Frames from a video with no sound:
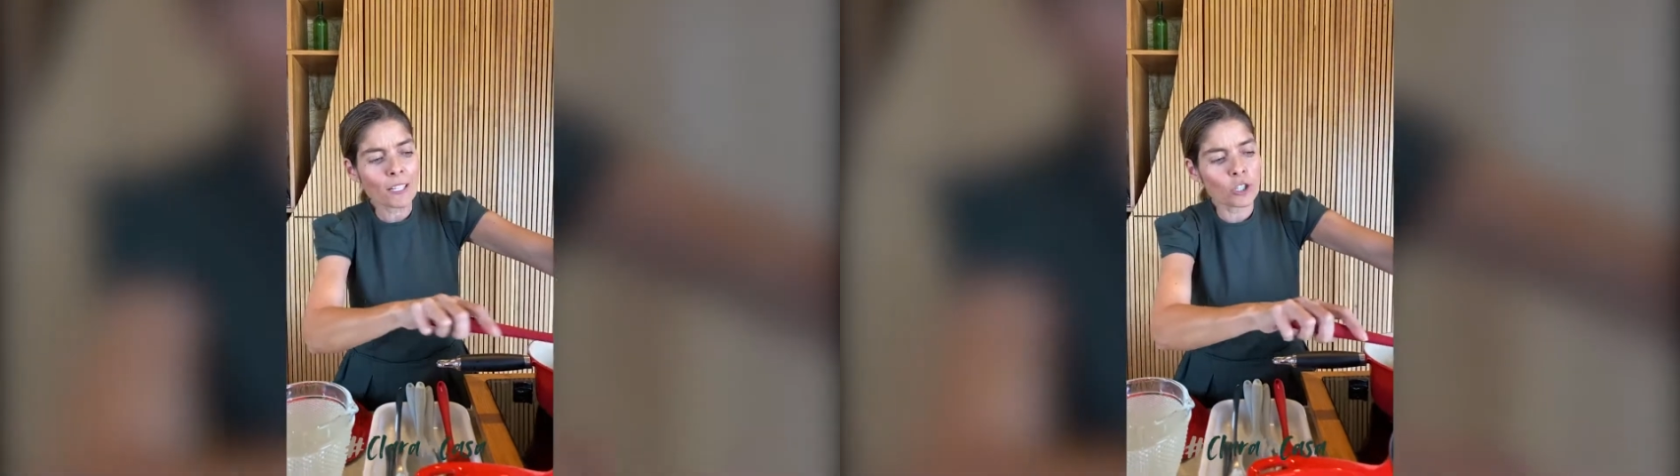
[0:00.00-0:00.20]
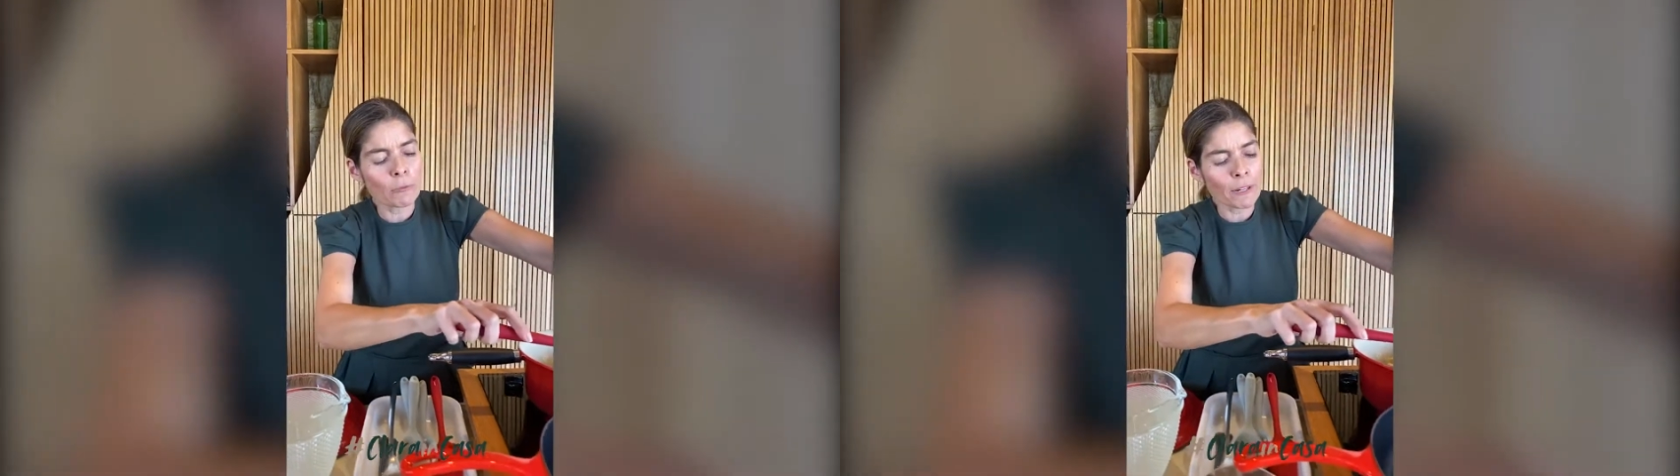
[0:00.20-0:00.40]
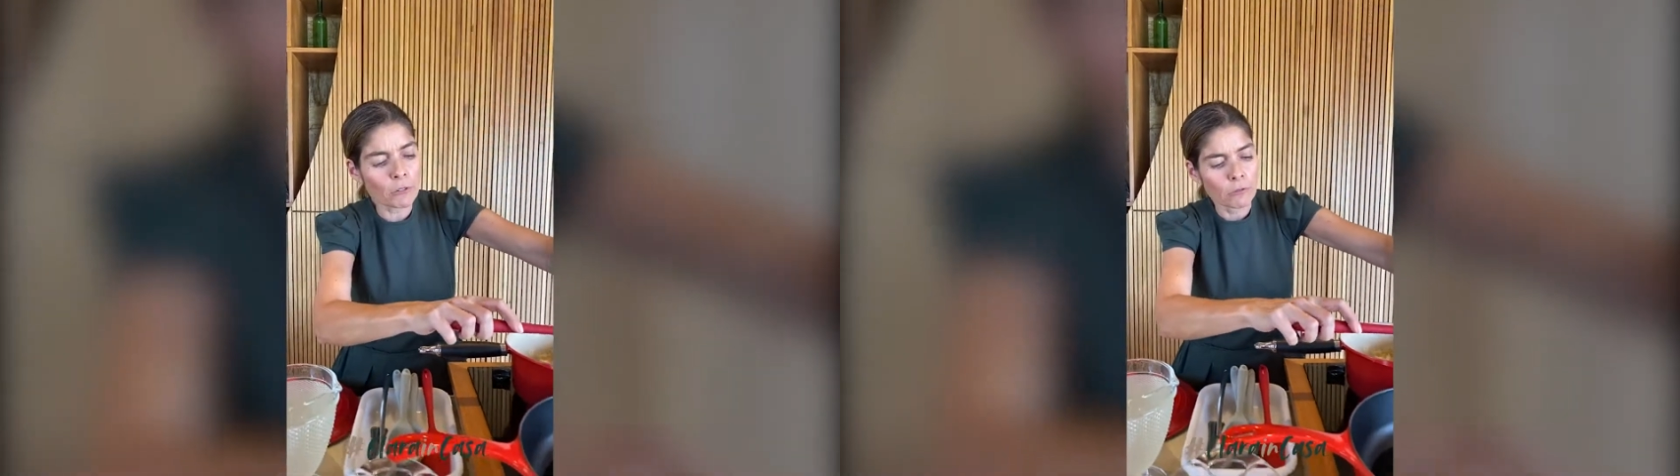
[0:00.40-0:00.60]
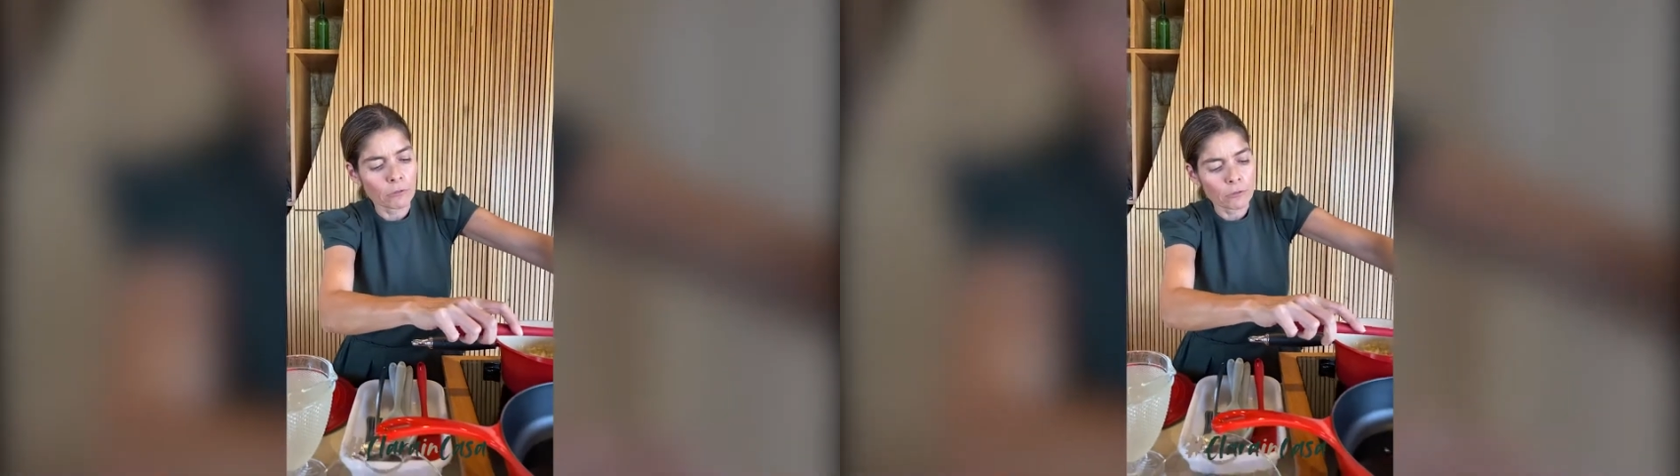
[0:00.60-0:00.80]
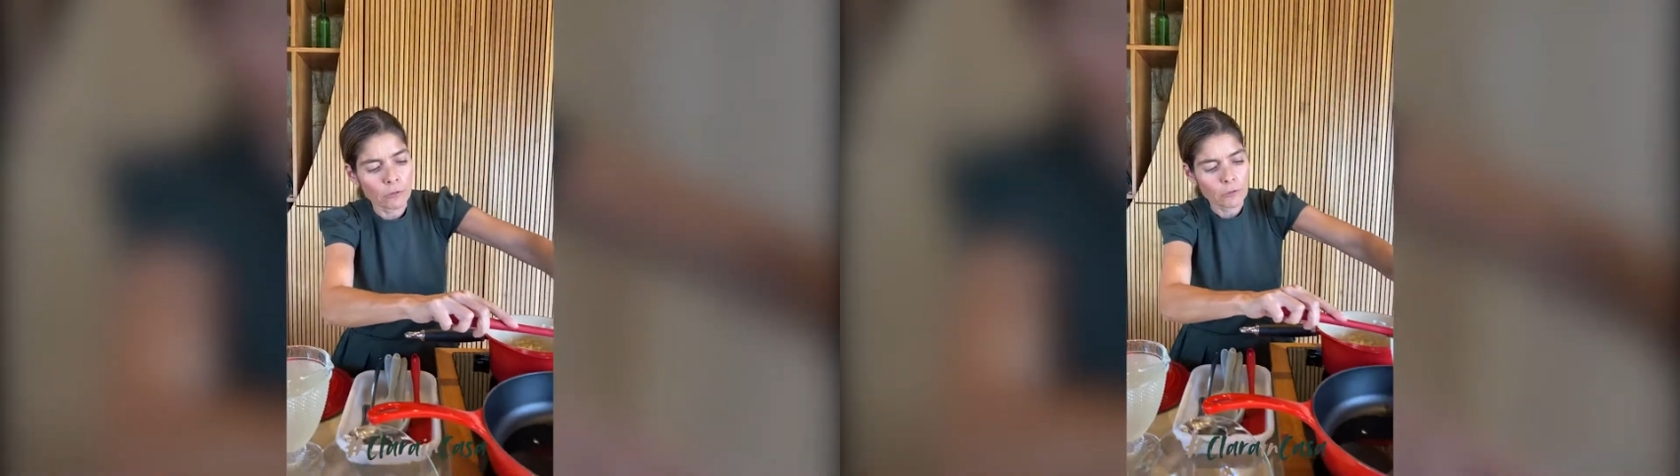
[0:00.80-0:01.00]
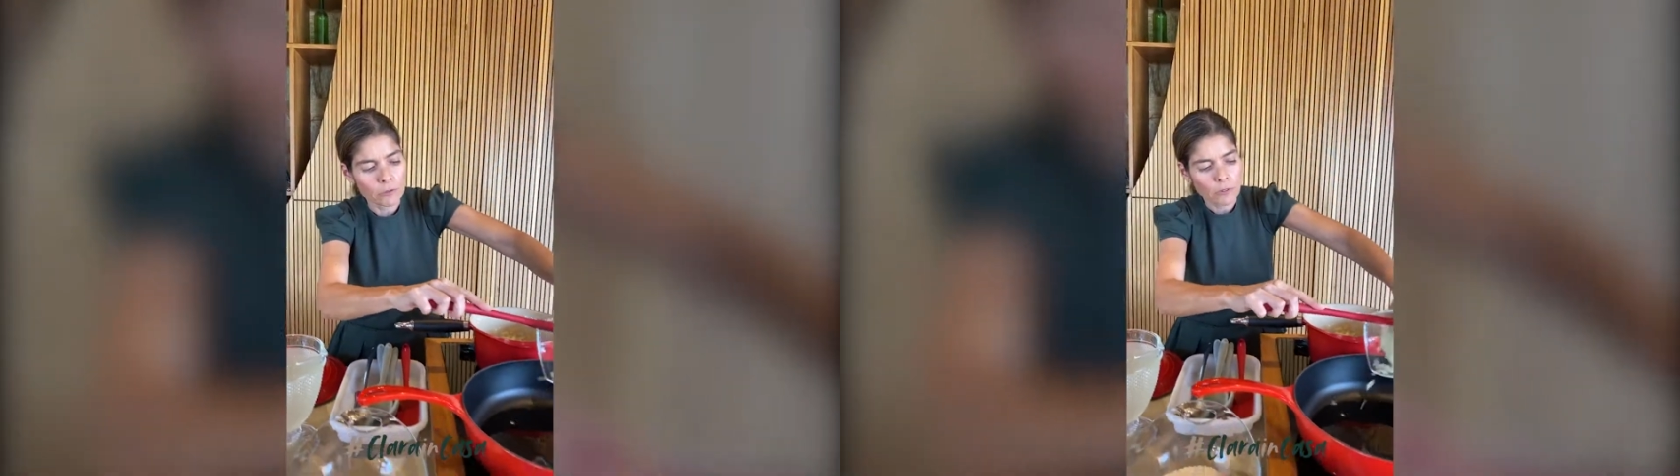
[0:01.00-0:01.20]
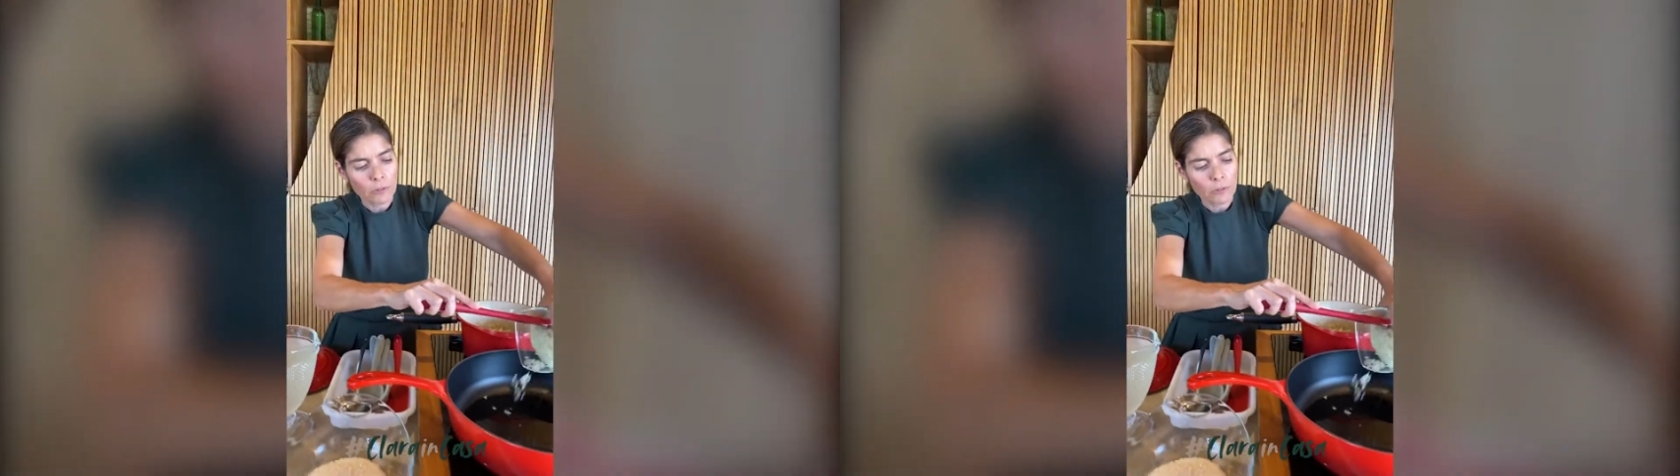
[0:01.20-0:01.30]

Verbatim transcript: Passo número 1. Um,